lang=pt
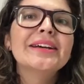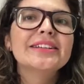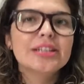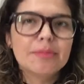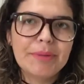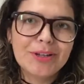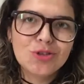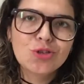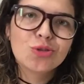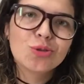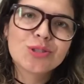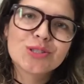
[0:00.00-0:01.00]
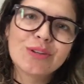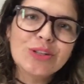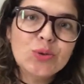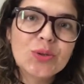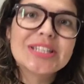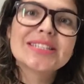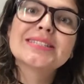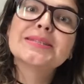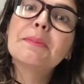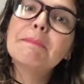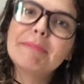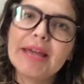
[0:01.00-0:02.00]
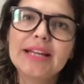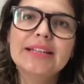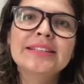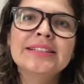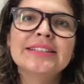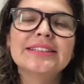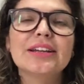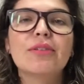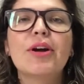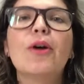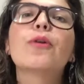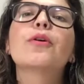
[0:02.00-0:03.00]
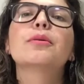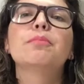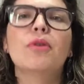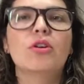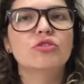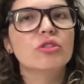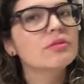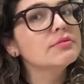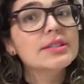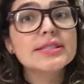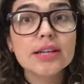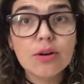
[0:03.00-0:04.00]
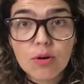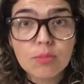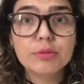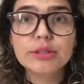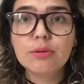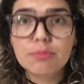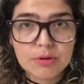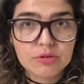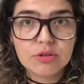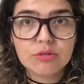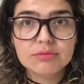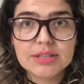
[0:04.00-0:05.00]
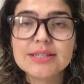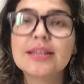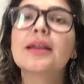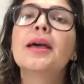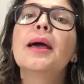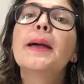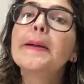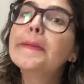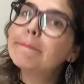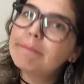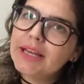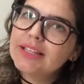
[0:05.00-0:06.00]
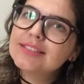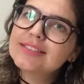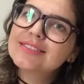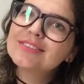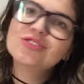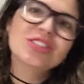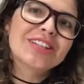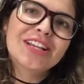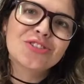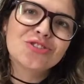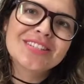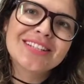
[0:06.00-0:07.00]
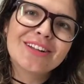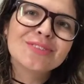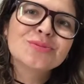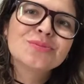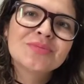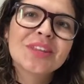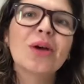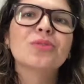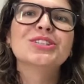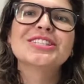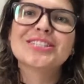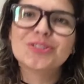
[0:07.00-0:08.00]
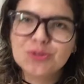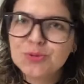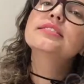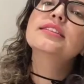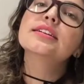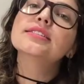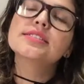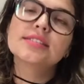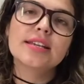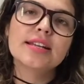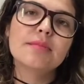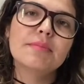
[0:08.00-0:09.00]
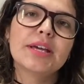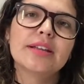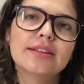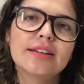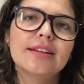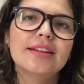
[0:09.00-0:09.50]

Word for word: depende de outros fatores também. Então é algo que pode acontecer, como não pode acontecer, mas já está registrado que é um desejo. Terceira meta: